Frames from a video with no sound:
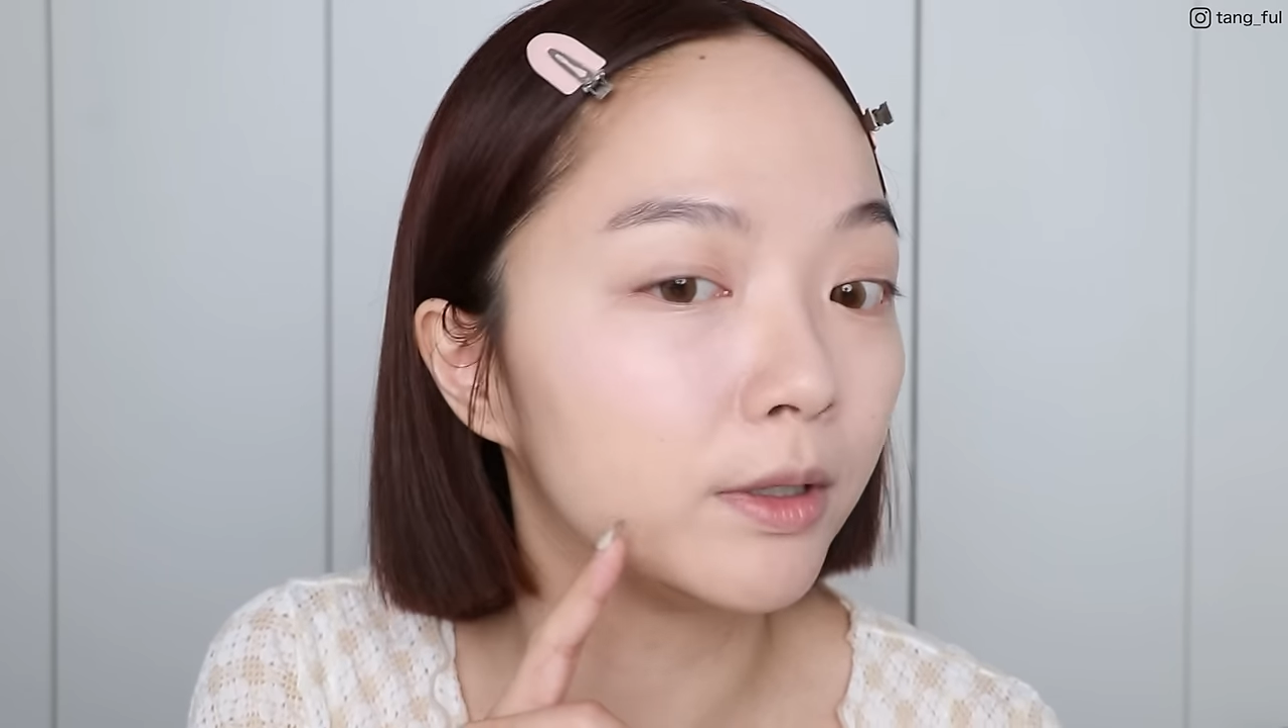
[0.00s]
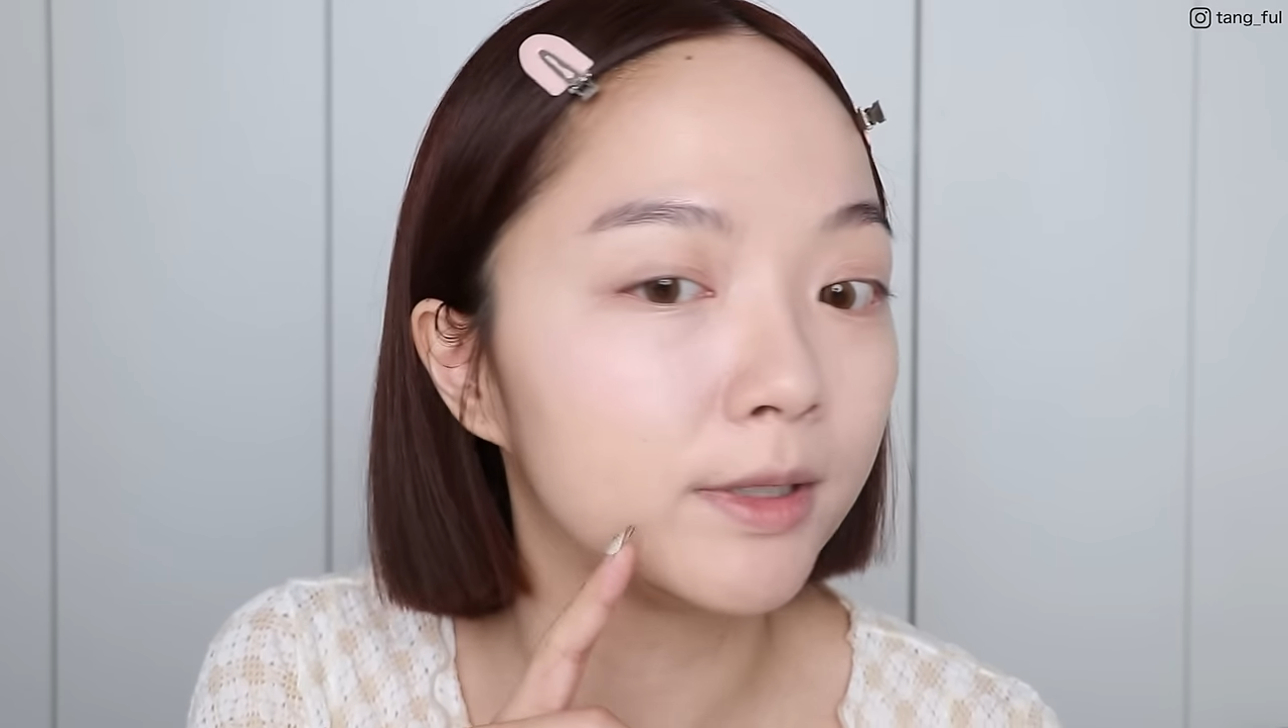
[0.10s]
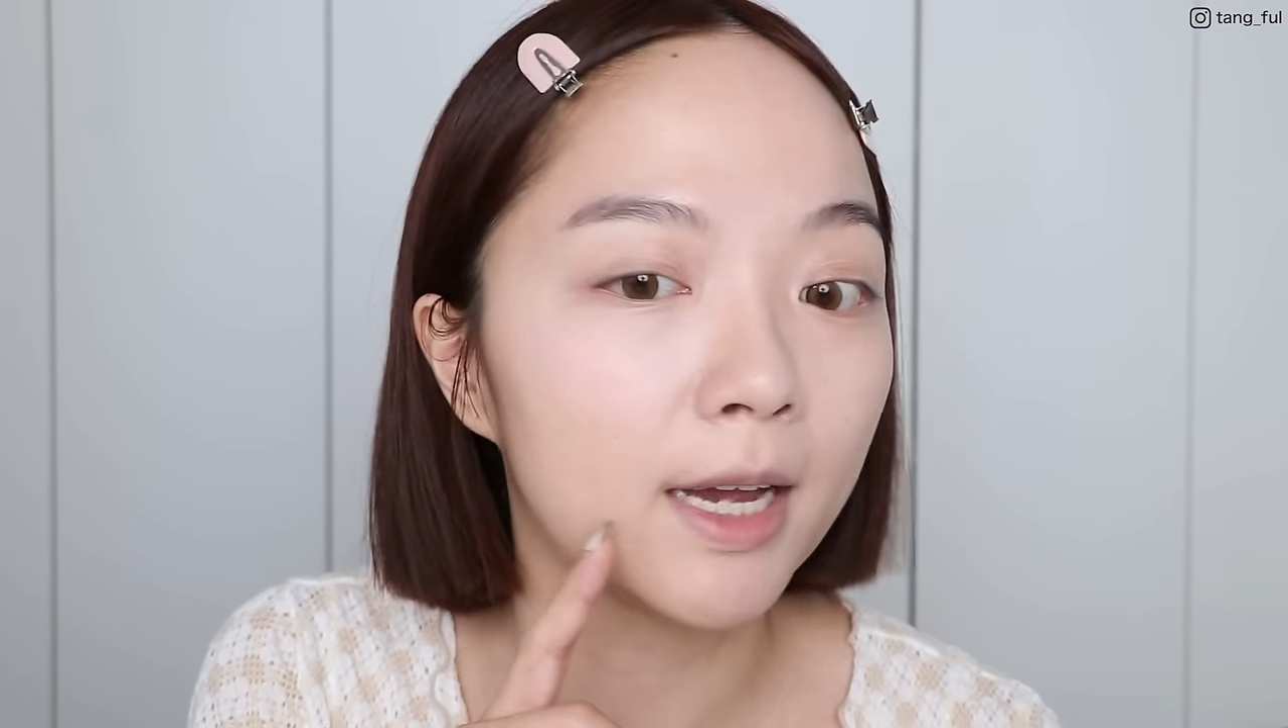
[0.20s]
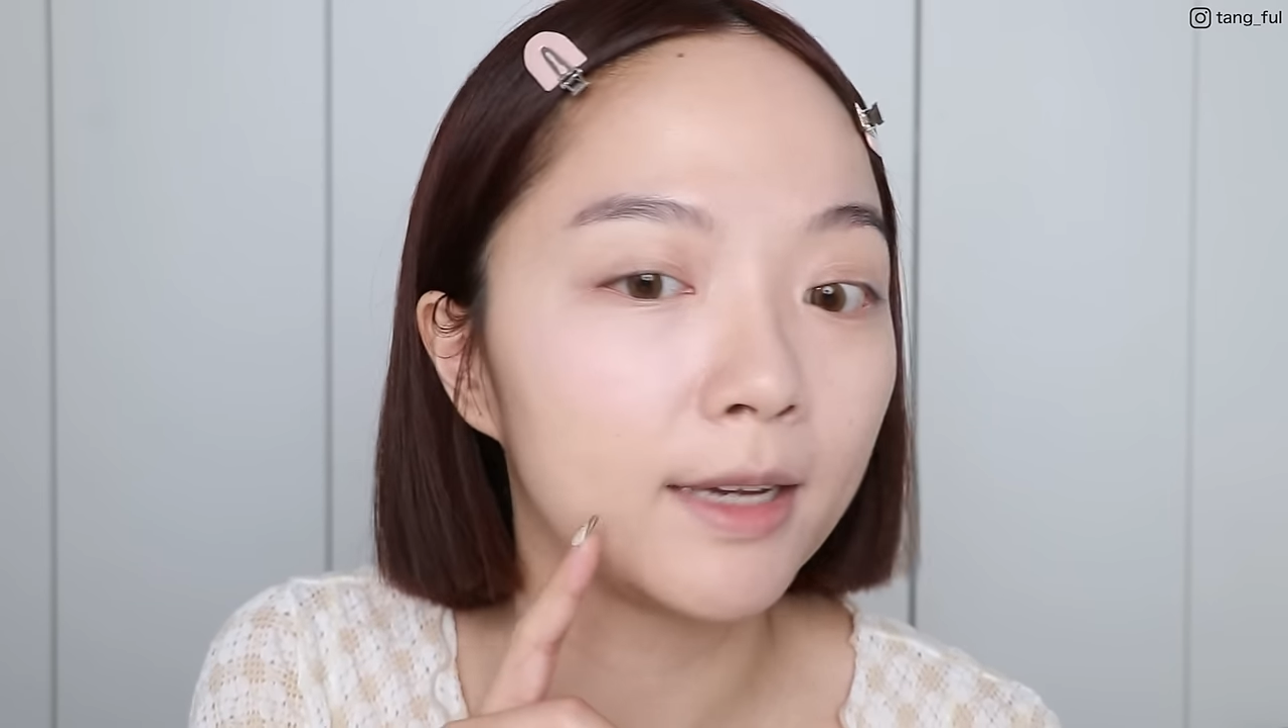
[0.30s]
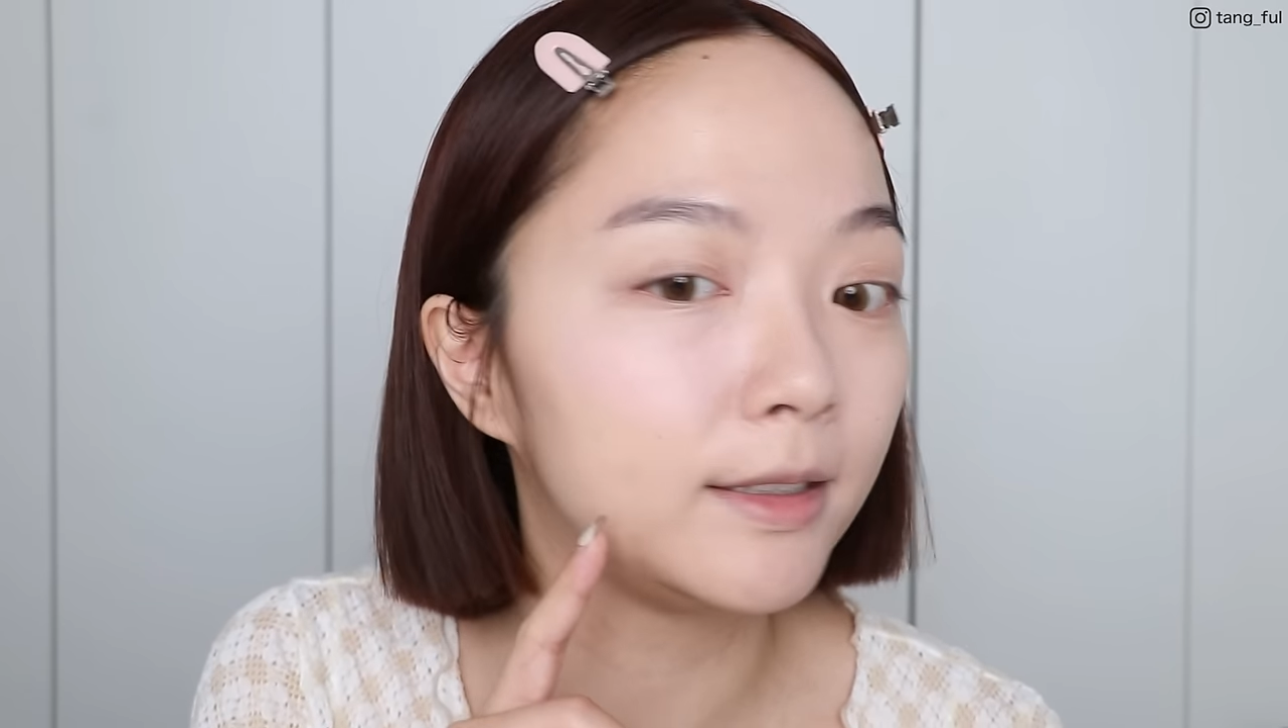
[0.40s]
合
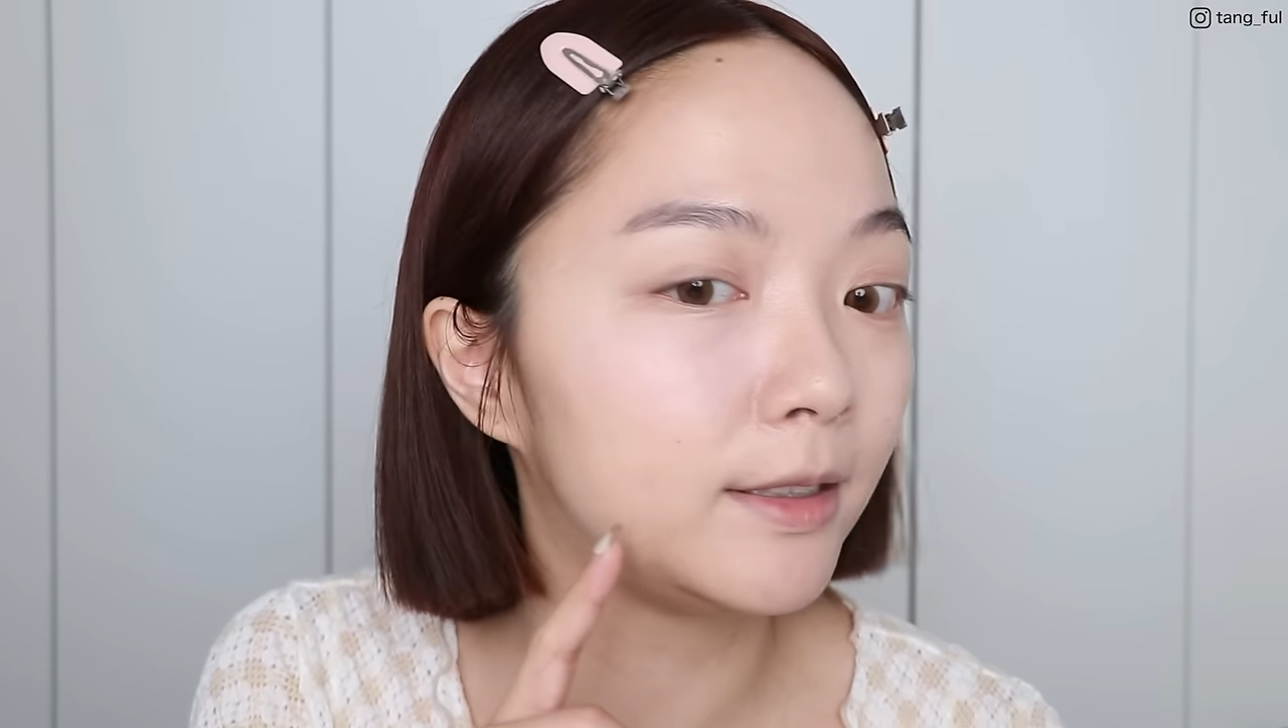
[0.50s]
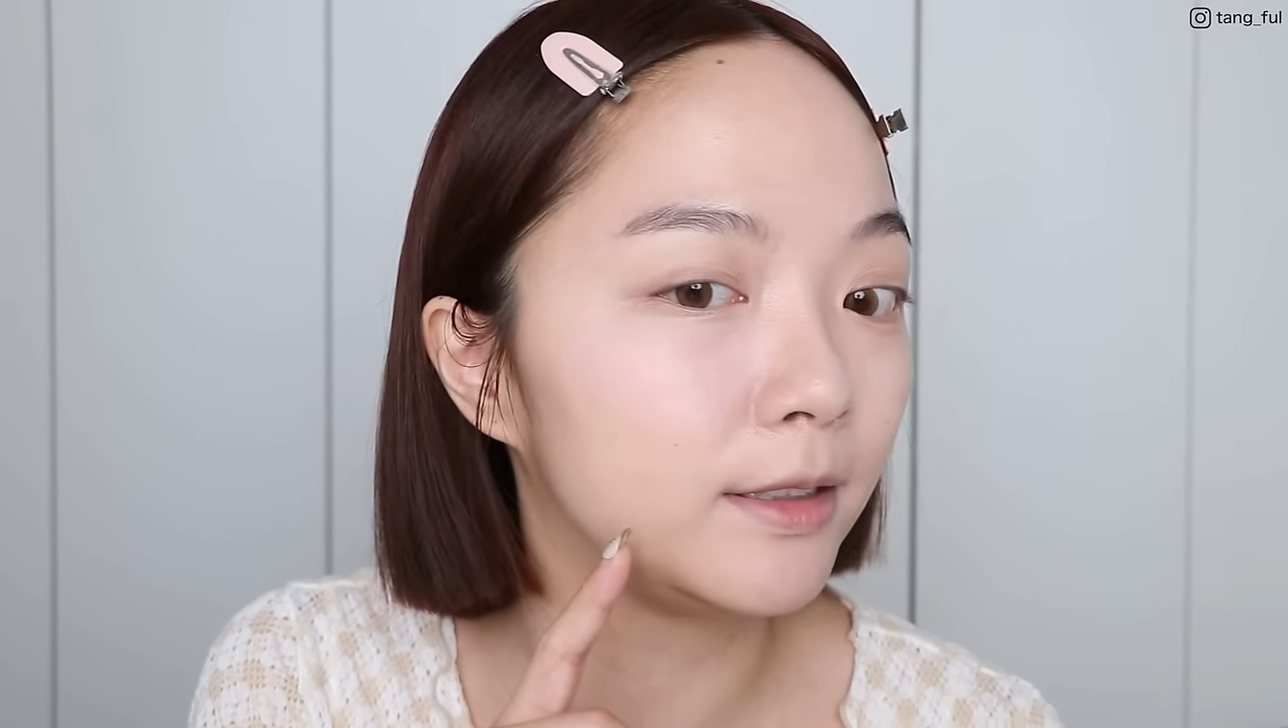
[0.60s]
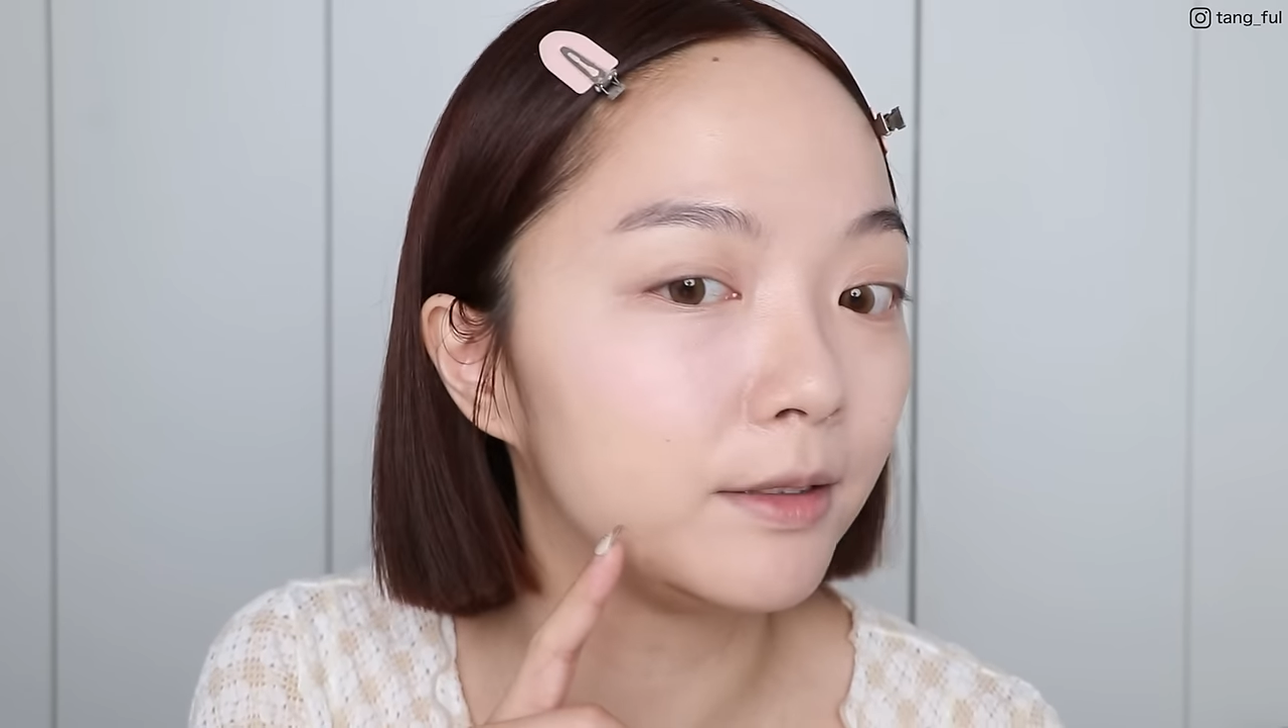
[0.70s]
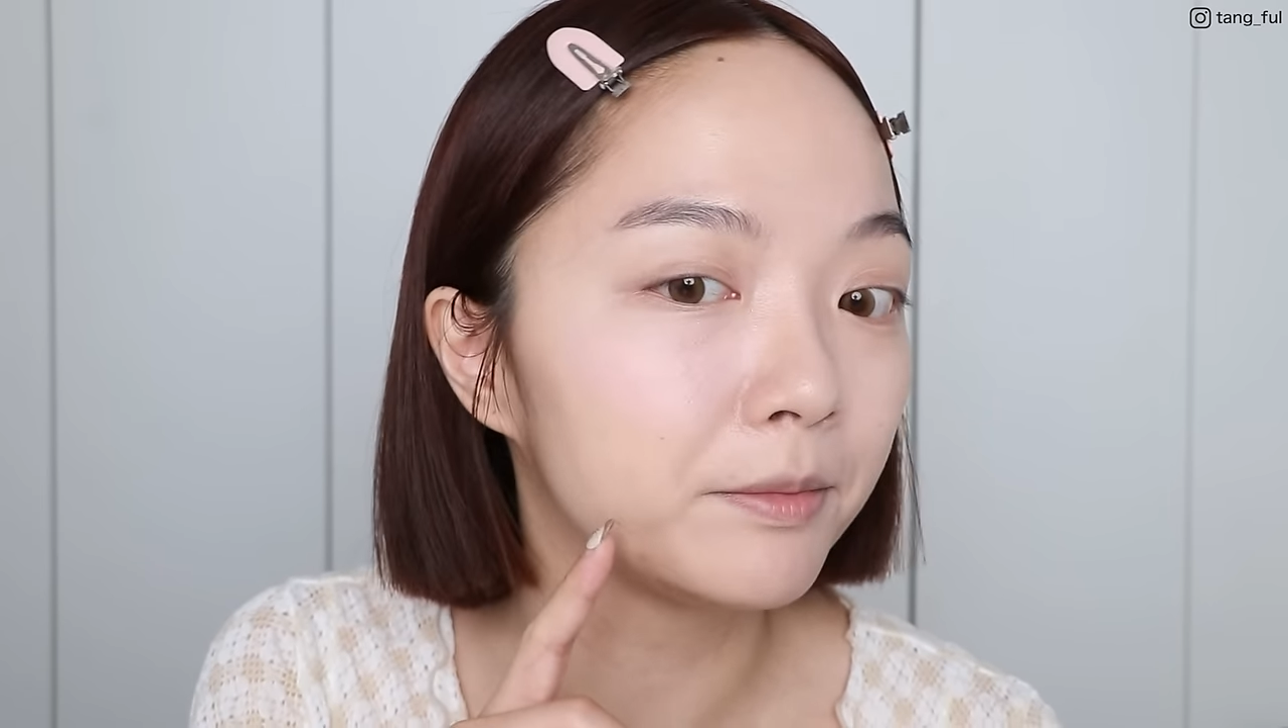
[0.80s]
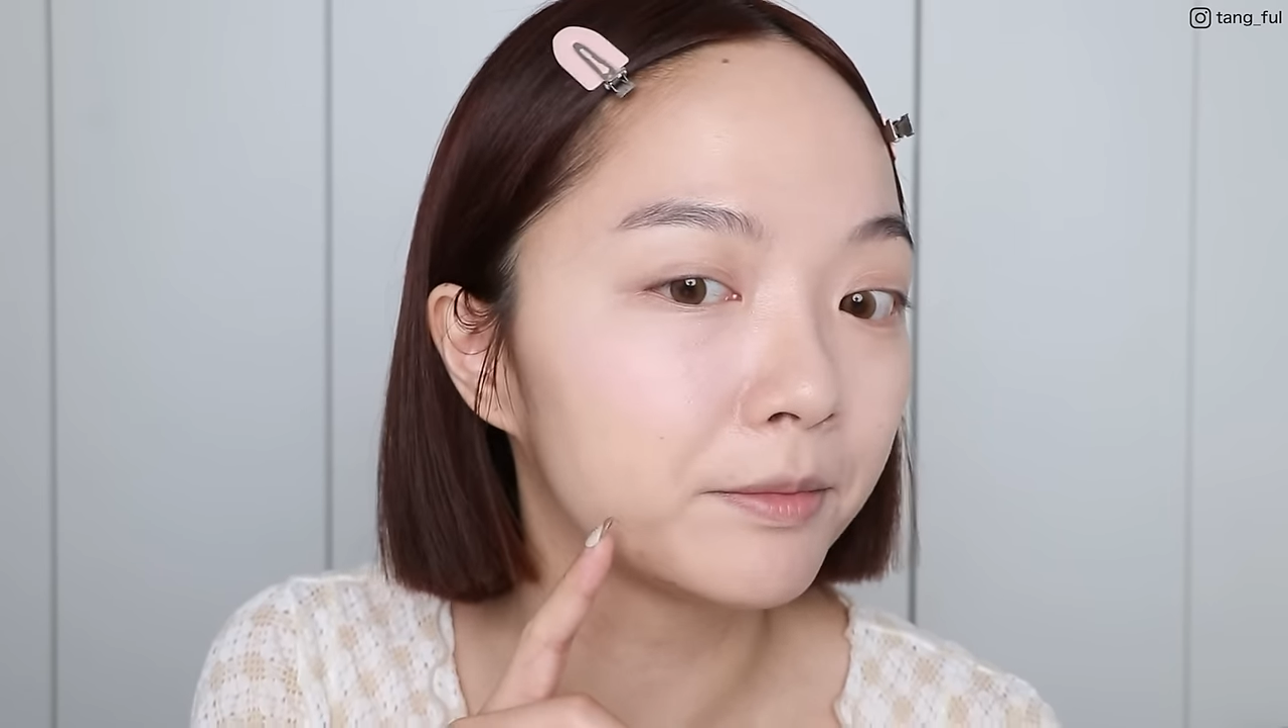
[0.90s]
在一起。